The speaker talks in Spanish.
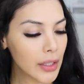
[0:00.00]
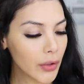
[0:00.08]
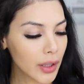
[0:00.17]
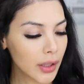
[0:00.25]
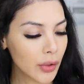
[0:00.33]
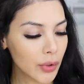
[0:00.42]

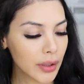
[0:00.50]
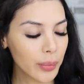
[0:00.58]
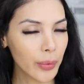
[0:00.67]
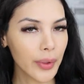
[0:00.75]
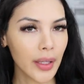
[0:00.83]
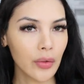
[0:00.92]
Creo que en el
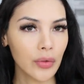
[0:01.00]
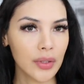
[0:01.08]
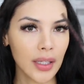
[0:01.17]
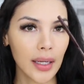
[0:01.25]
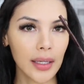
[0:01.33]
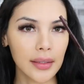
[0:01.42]
último video
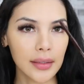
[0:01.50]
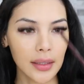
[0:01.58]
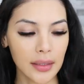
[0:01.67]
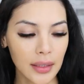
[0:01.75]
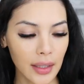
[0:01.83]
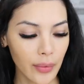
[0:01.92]
usé este,
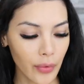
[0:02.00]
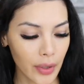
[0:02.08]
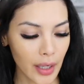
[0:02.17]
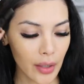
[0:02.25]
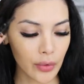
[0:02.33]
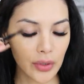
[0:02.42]
así que
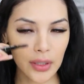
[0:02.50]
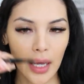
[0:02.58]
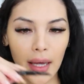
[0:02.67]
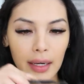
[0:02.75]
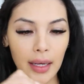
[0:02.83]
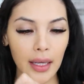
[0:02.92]
voy a
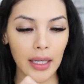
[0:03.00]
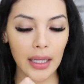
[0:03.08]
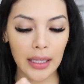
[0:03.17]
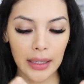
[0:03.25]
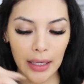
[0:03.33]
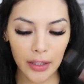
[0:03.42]
usar
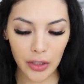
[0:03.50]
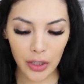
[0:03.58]
el de